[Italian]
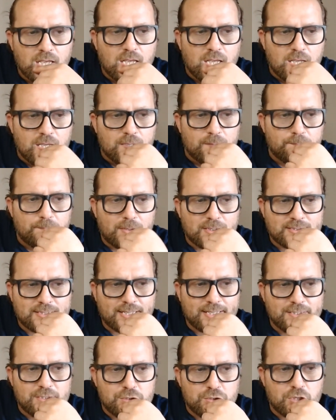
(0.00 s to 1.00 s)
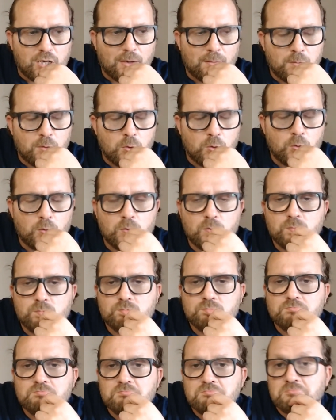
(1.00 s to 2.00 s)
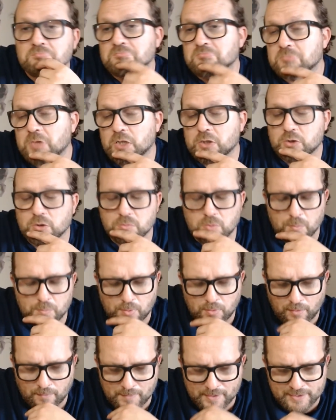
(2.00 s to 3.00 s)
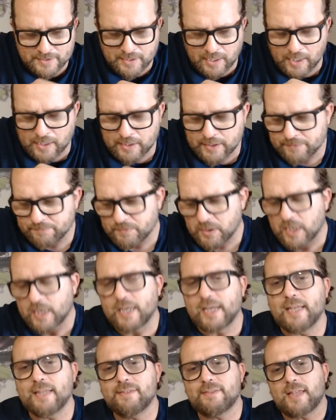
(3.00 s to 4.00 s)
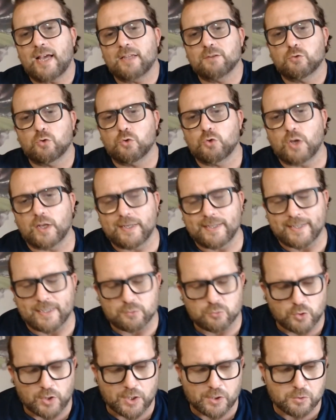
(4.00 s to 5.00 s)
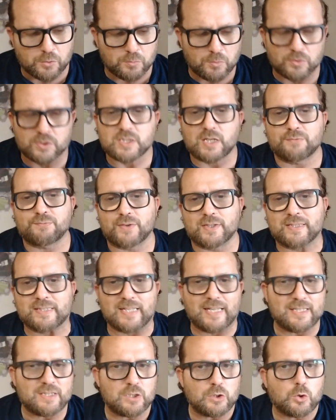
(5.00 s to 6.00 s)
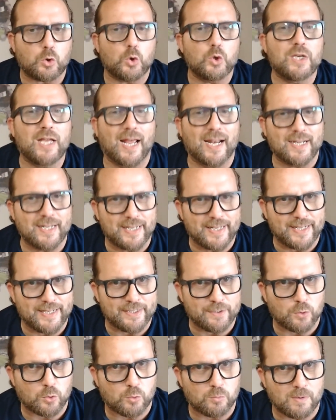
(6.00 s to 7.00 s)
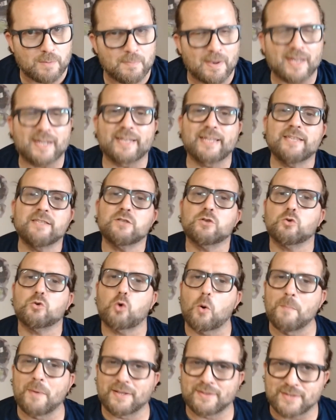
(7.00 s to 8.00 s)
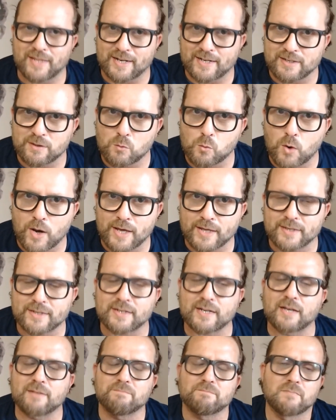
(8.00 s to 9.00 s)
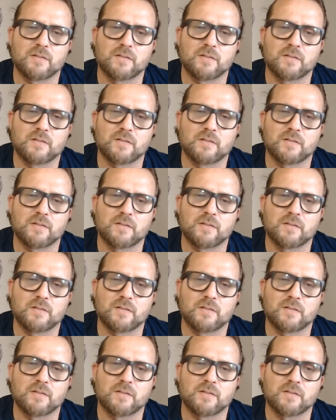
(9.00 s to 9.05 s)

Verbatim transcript: basta che diciamo no, secondo me è un problema mentale intanto io allenatore come mio staff atletico li alleno come, Marines, come andare in guerra